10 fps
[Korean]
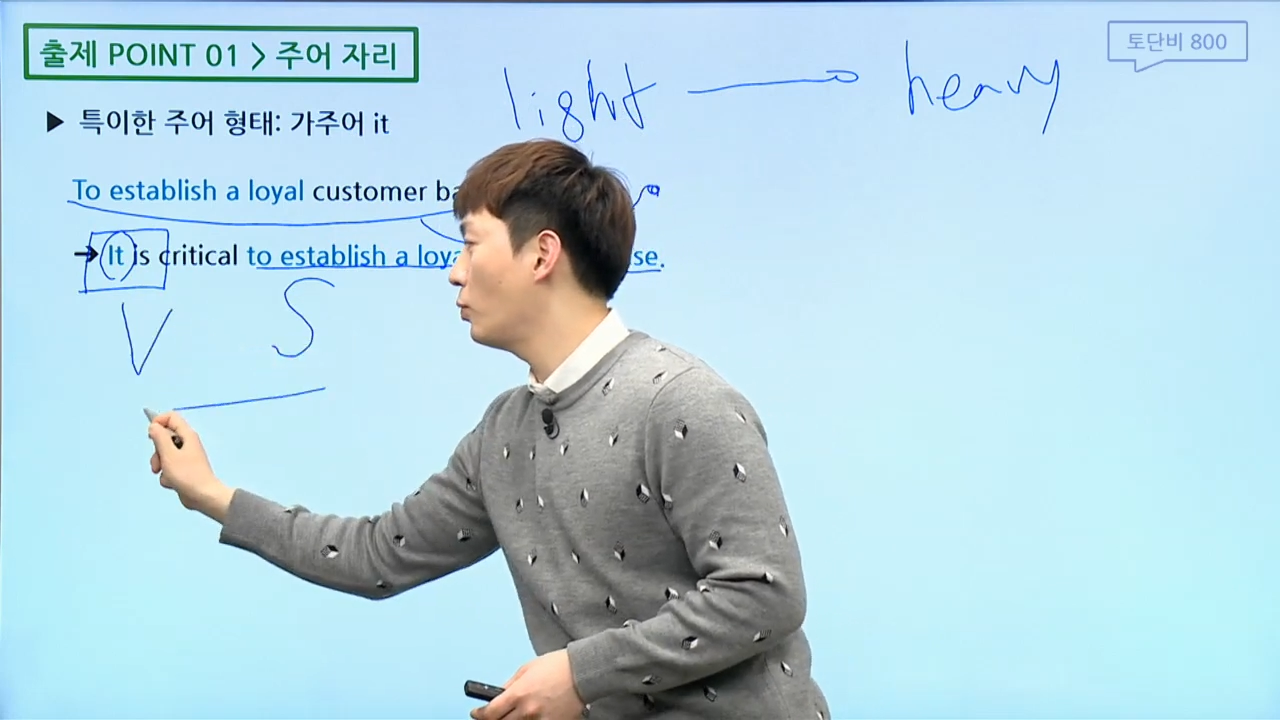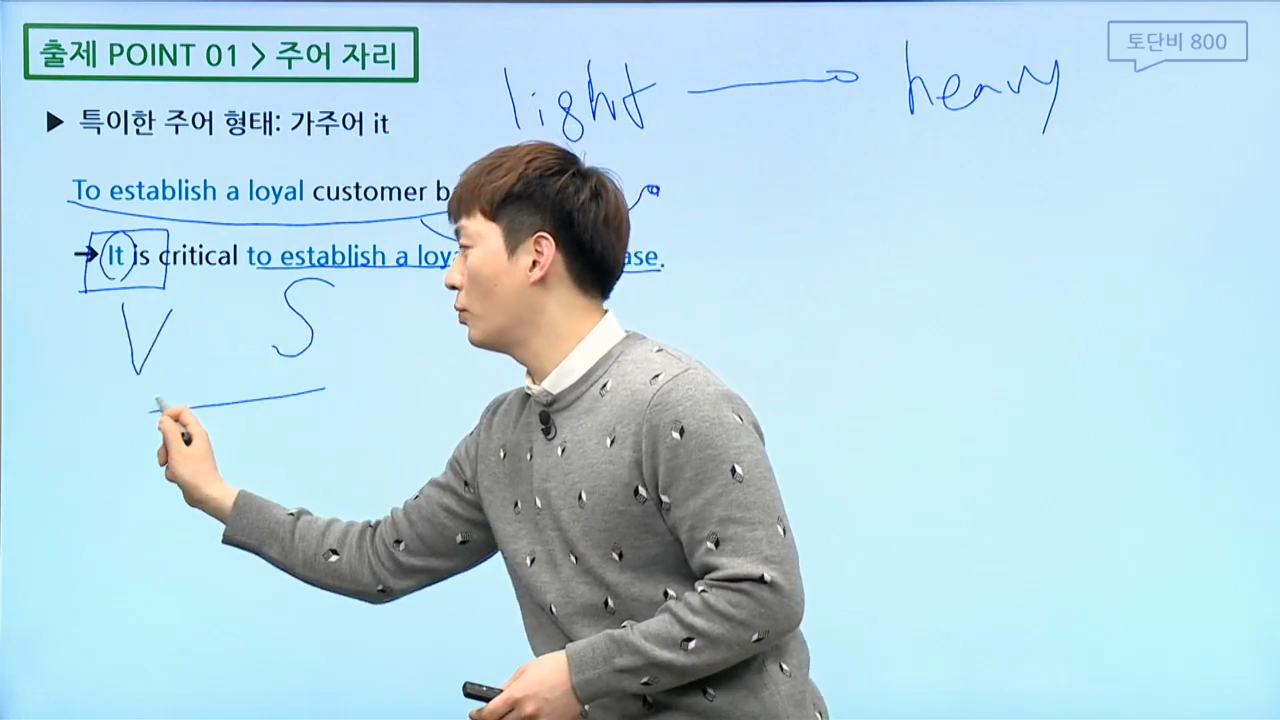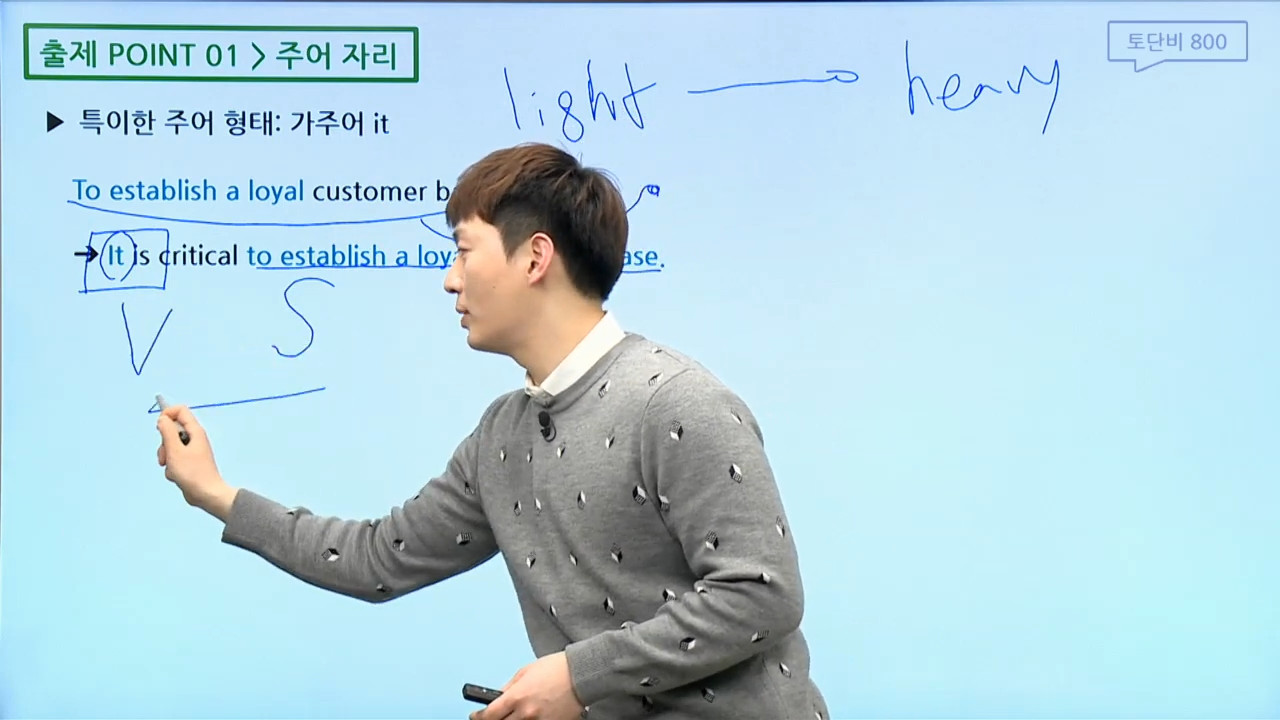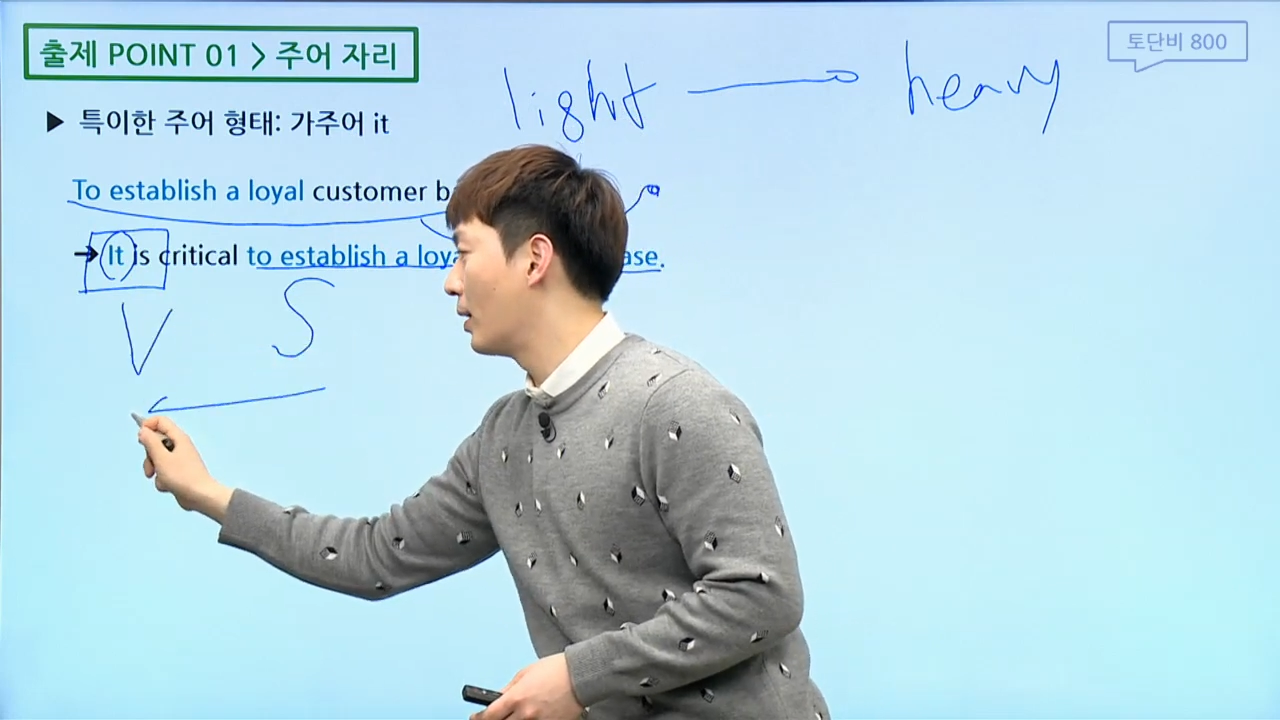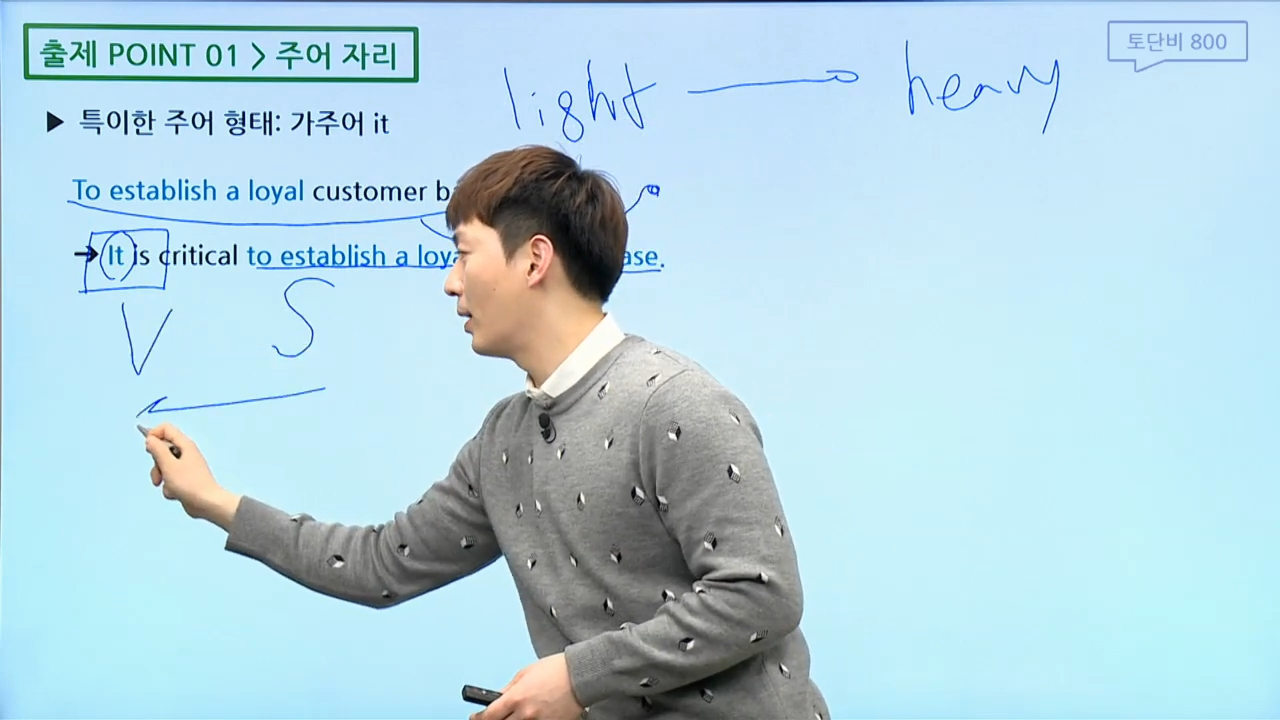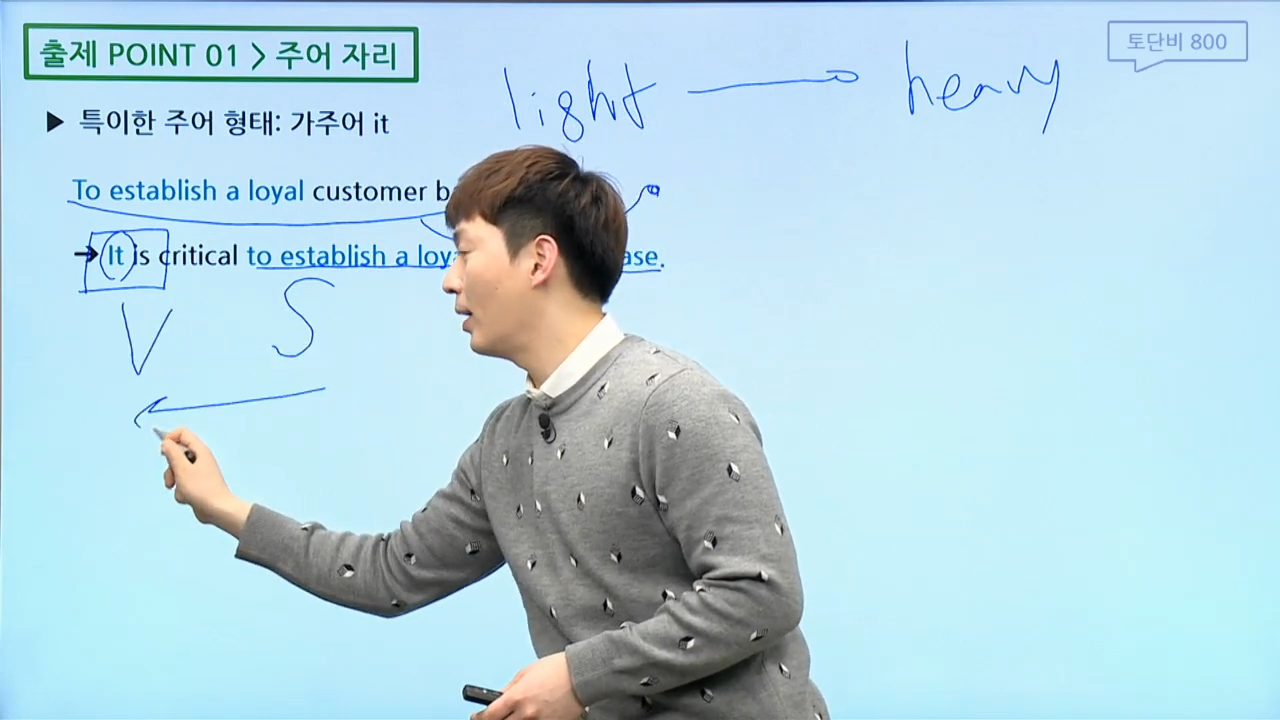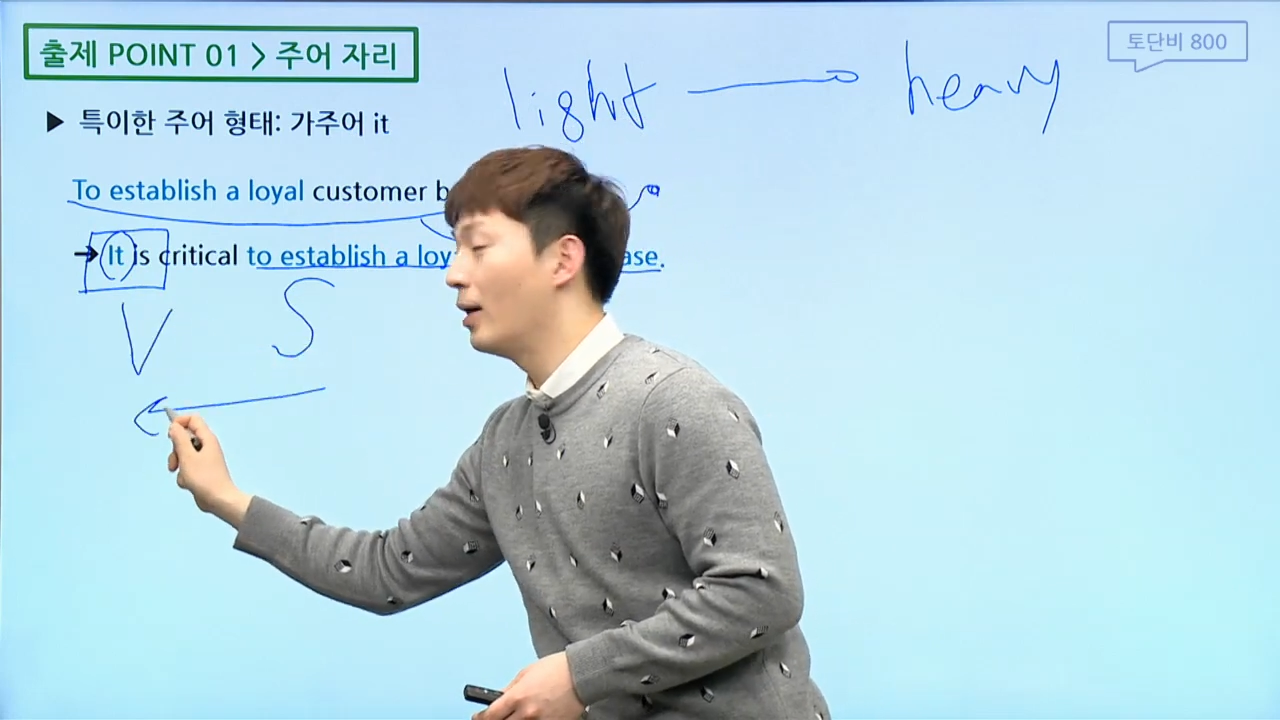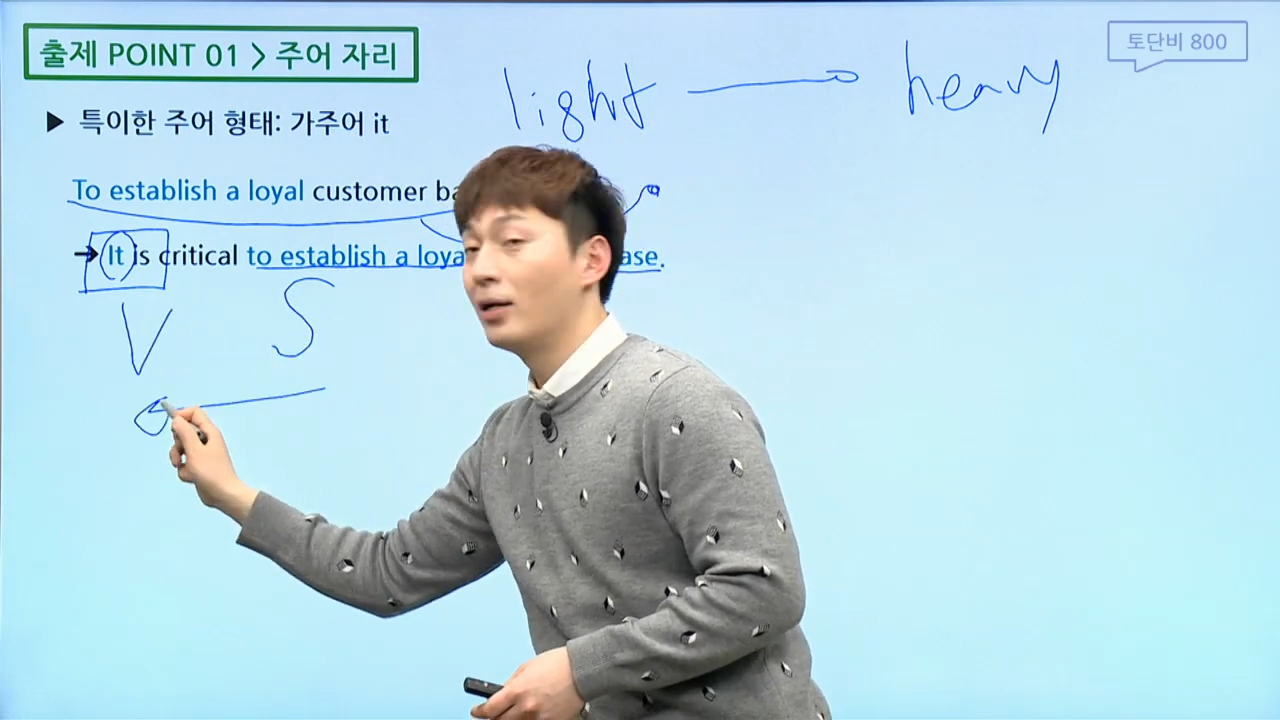동사가